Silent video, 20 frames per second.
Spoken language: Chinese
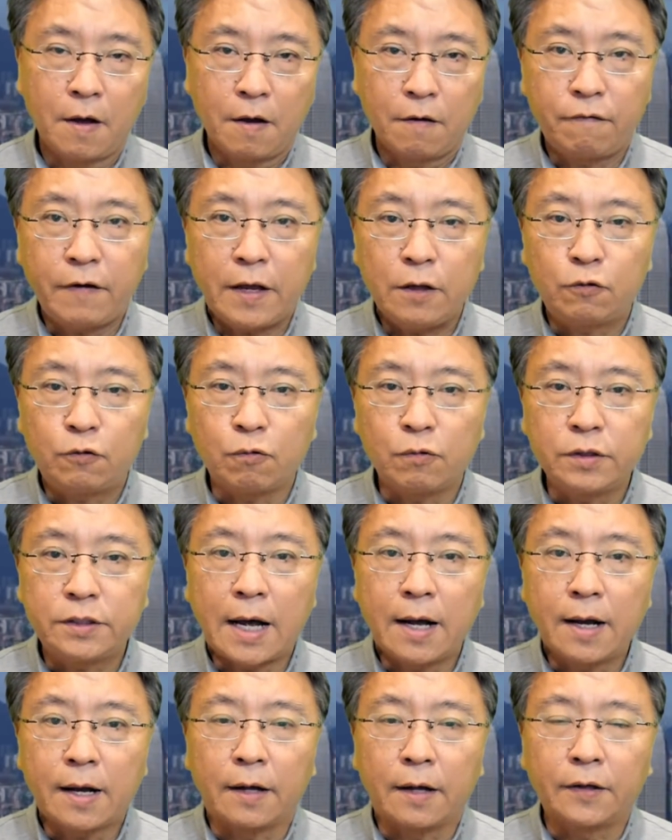废除
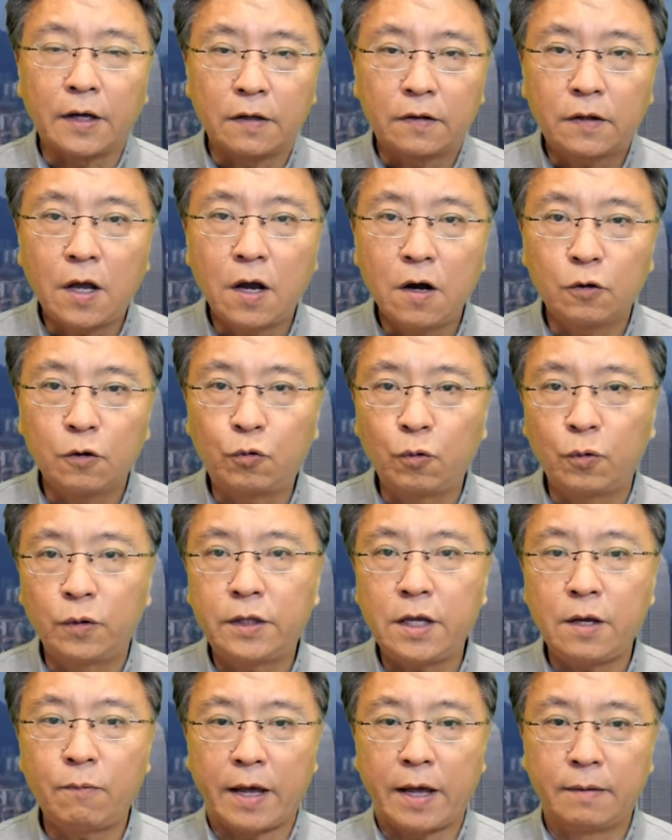香港的特殊
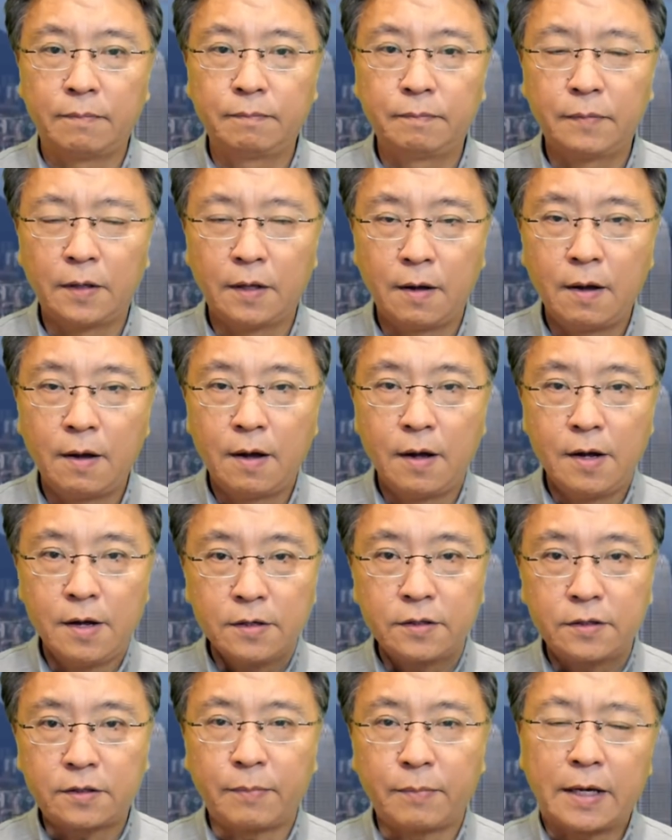地位。
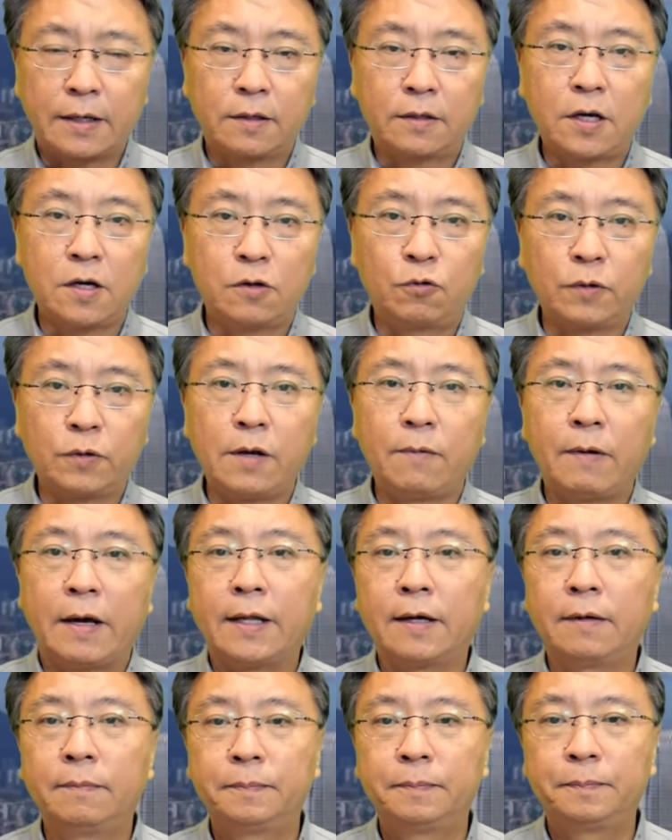什么样的特殊地位
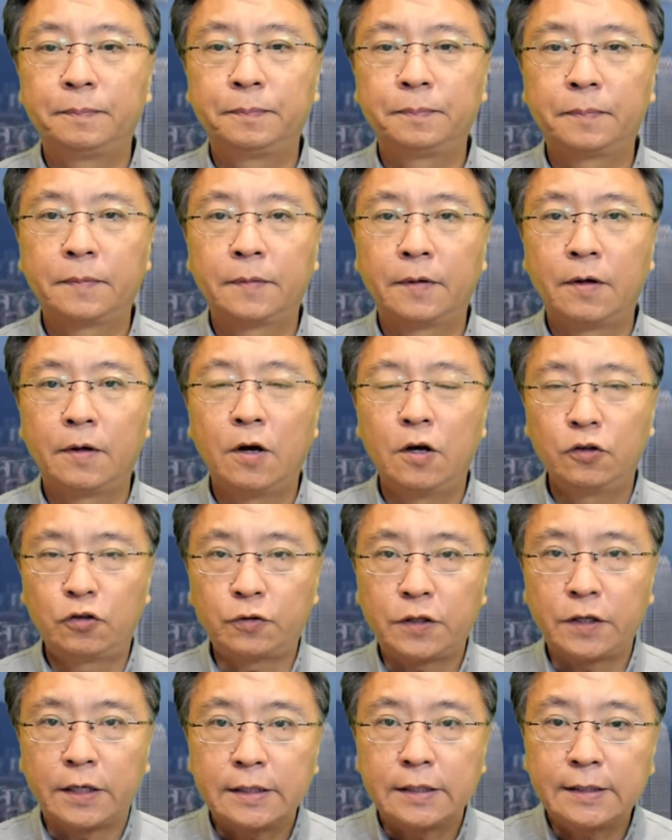呢？就
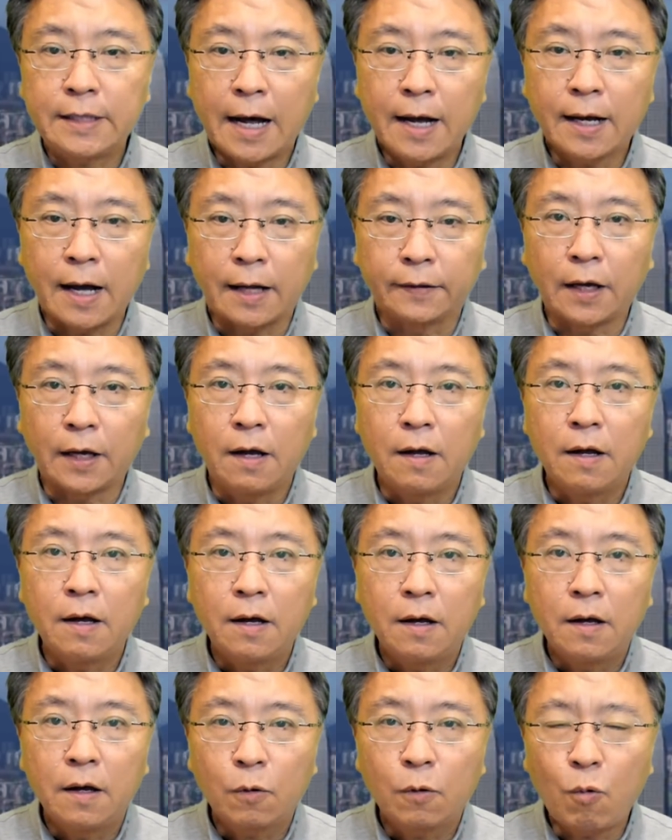是香港的
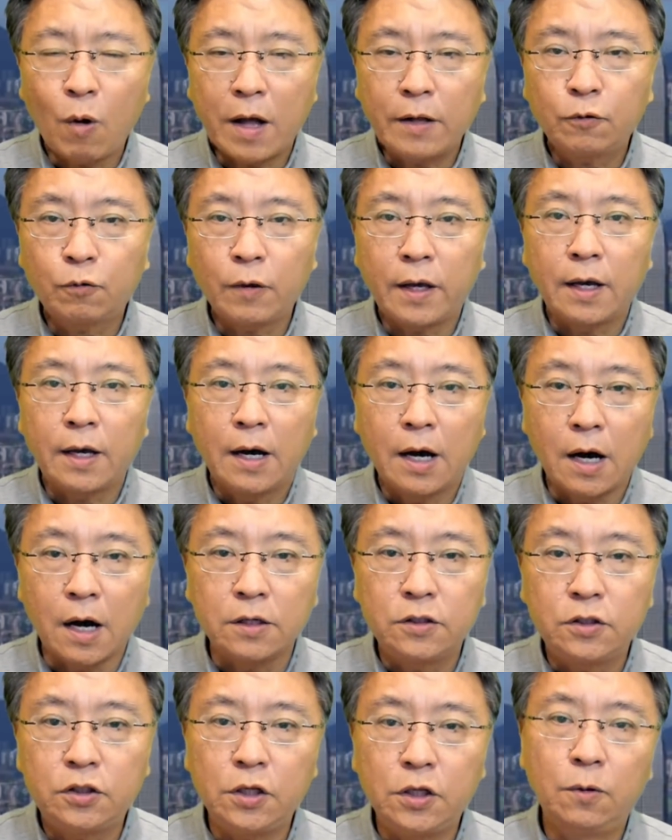关税
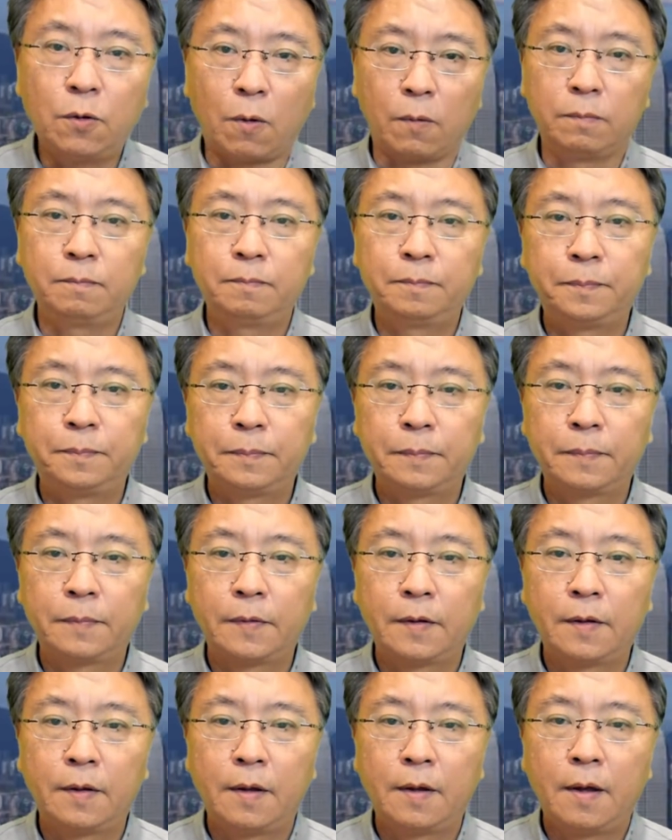和金融。
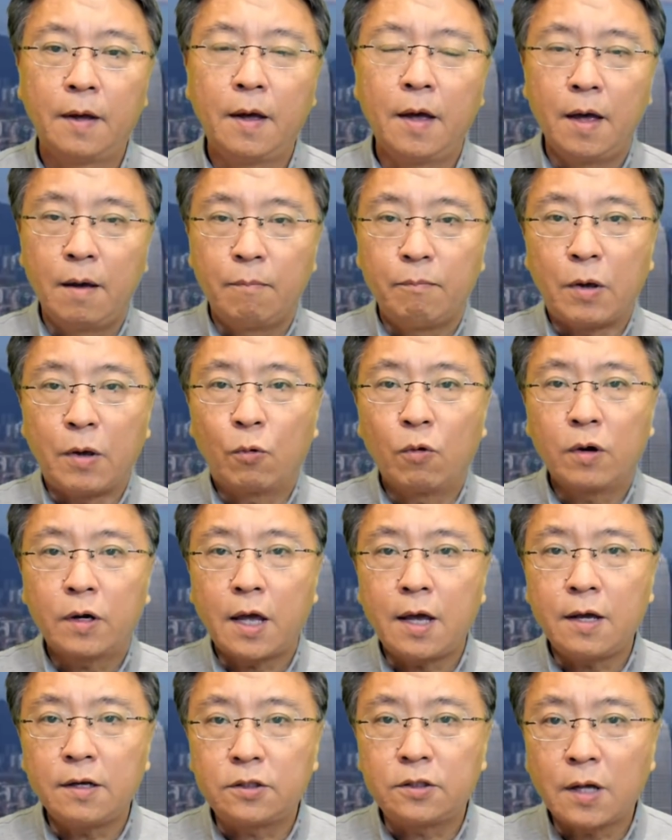美国
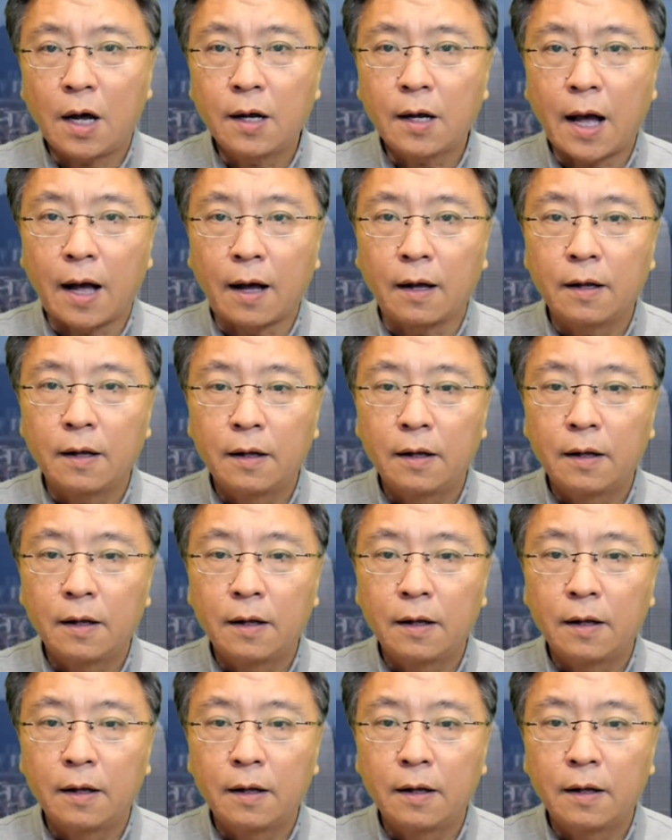给予香港